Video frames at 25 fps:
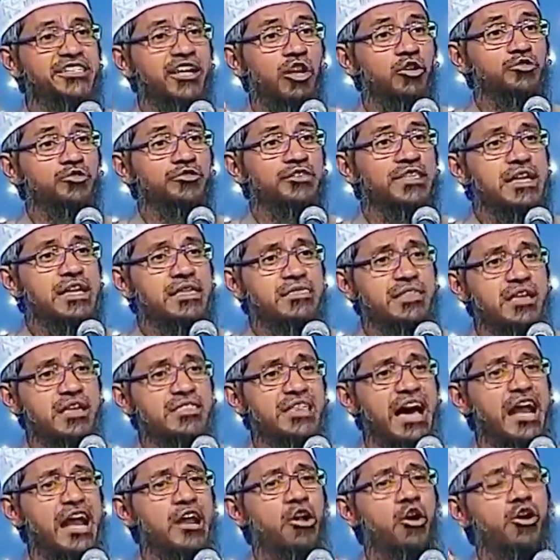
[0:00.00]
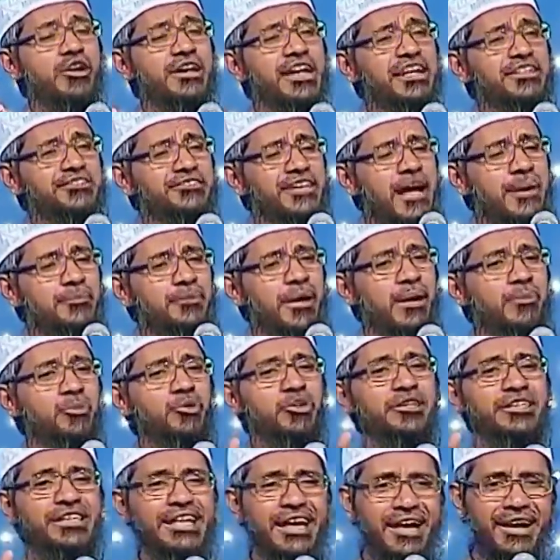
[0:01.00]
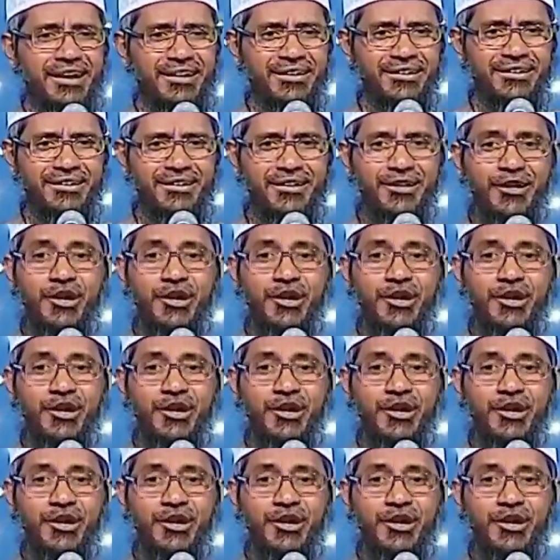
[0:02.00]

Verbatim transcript: चौंतीस हज़ार लोग ने इस्लाम कबूल किया